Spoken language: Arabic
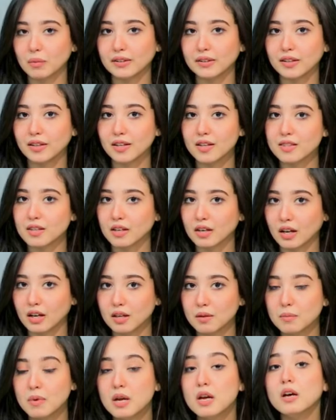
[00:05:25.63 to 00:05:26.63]
لهذا
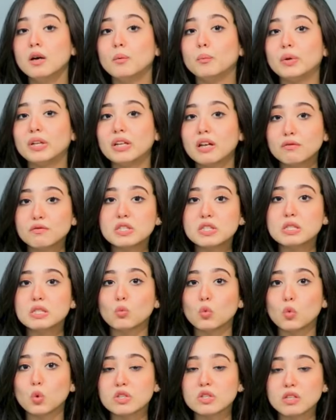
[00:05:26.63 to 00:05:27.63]
العام بنفس
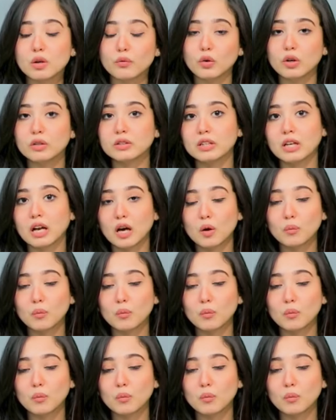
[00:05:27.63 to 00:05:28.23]
مواصفات العام